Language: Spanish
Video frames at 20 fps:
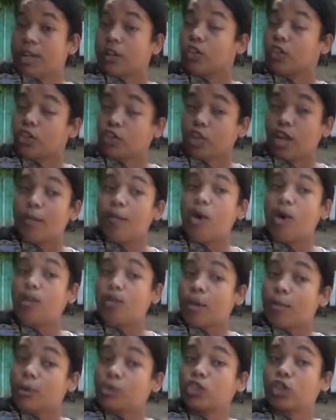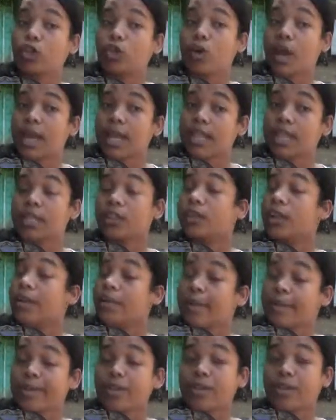Y nosotros hemos ido a muchos lugares haciendo la
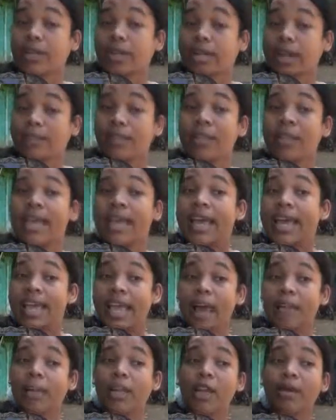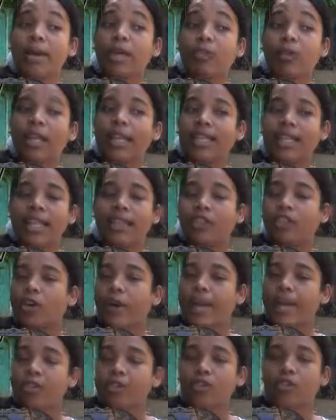obra misionera. Y a mí no me duele tanto
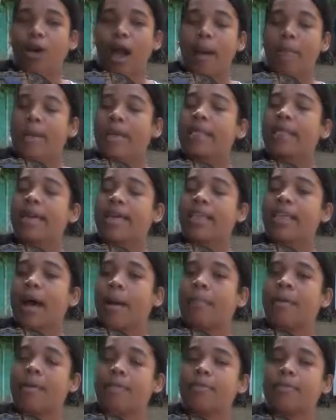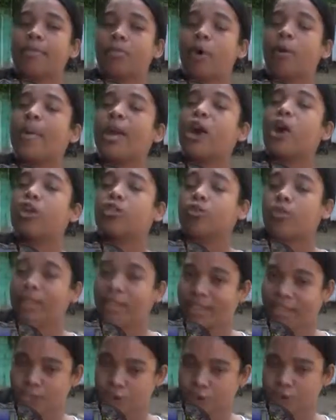eso. A mí, me, a mí yo me gozo
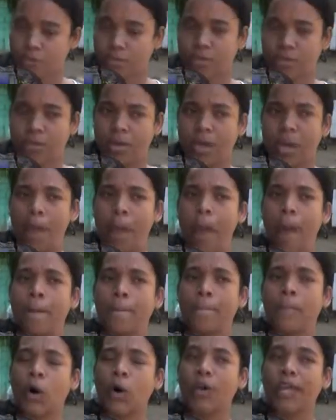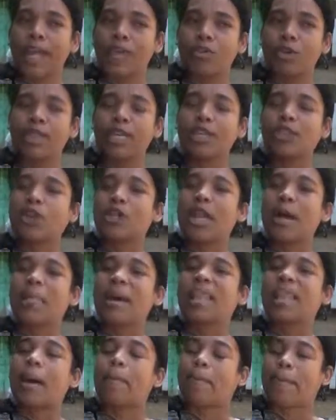en Dios. Porque yo he sido
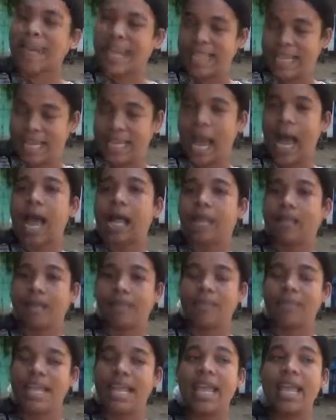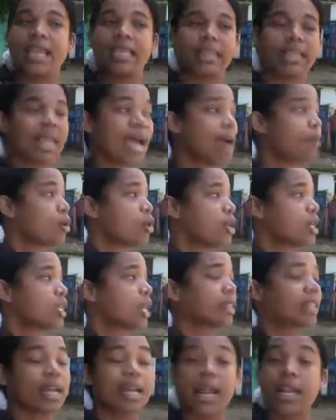llamada a predicar. Y el diablo, ni
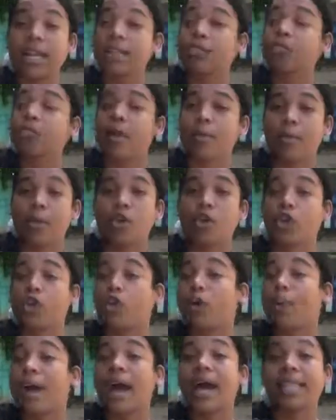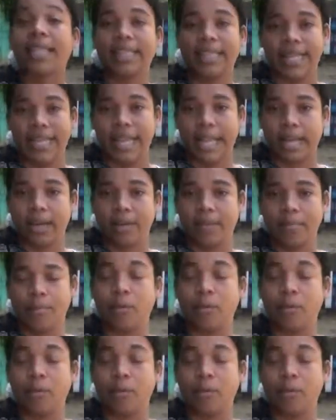Satanás, ni su demonio nos van a detener.